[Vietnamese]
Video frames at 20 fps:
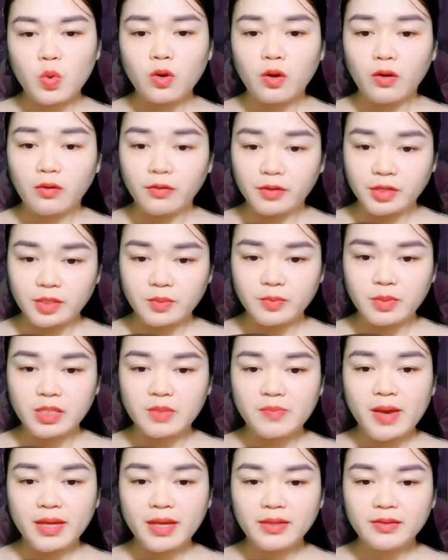Cô nhìn chim
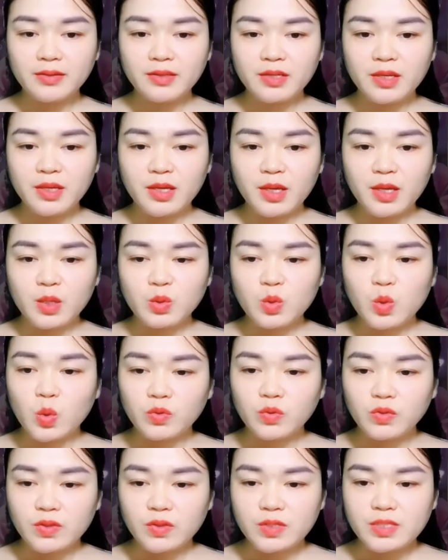sẻ ngoài cửa sổ,
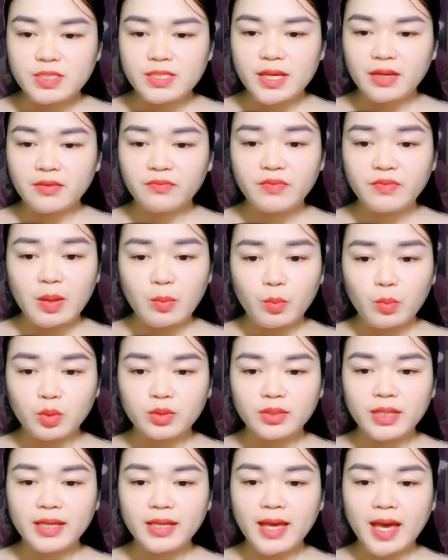không dám đối diện
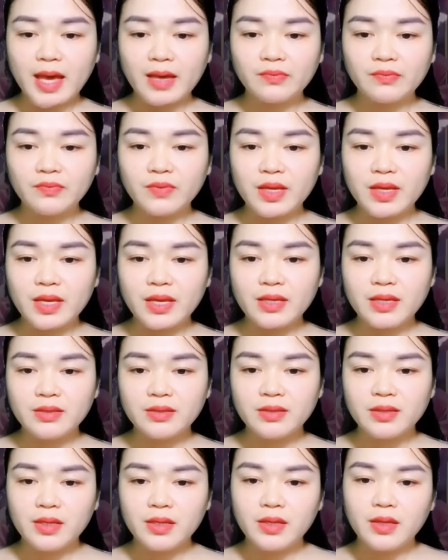với ánh mắt của anh.
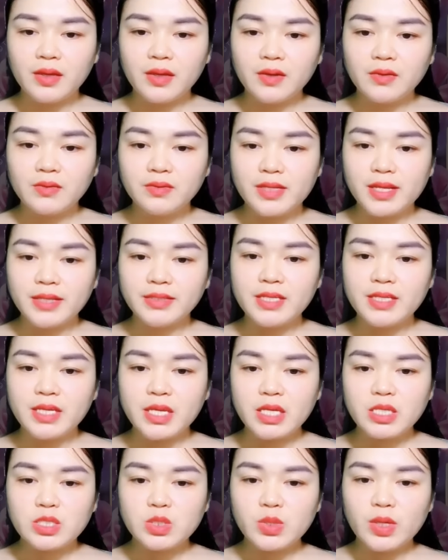Không
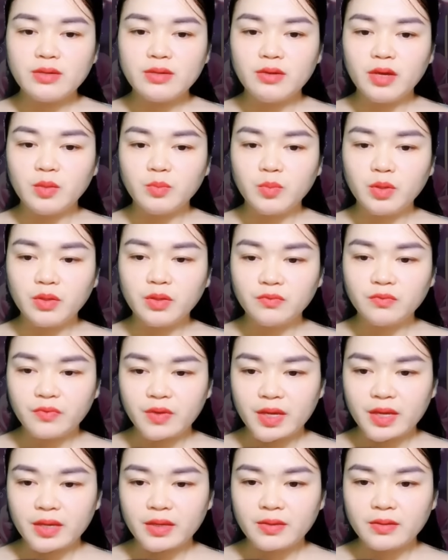có, tại mình
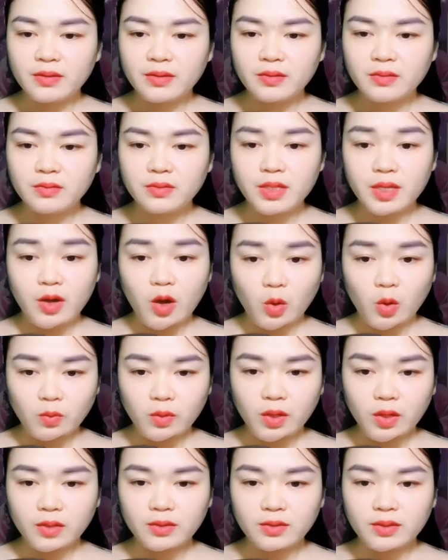bận thôi,
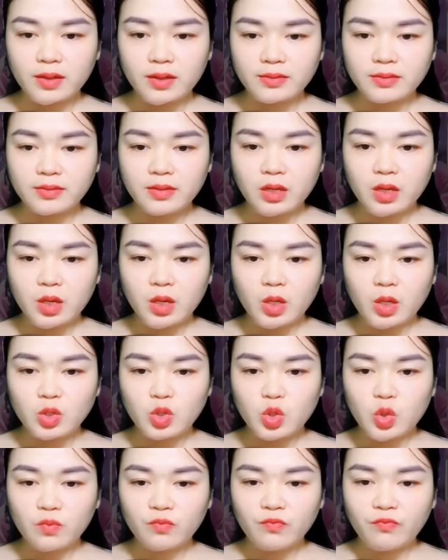mình phải trở về làm đề.
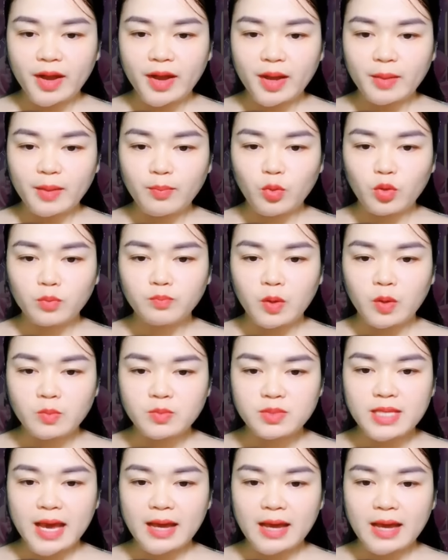
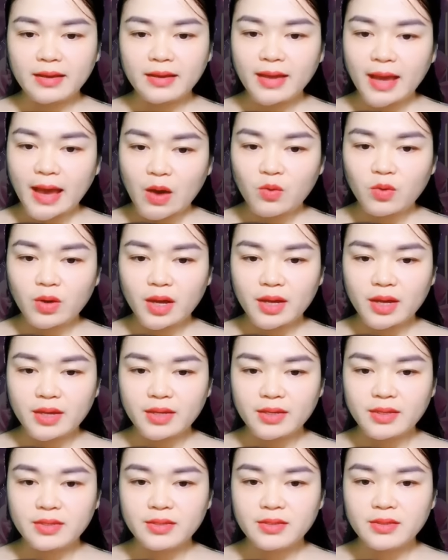Thật ra
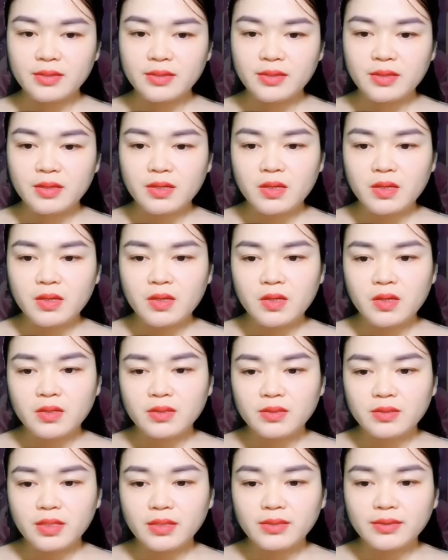dáng vẻ thoạt nhìn tươi
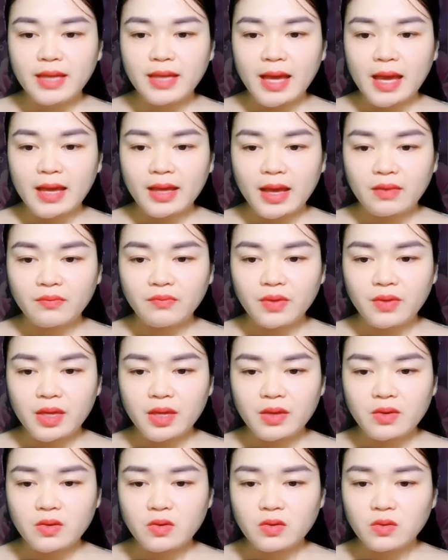tắn bình ổn đó của
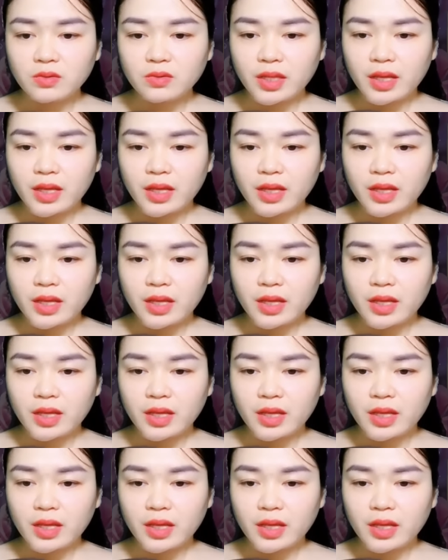cô,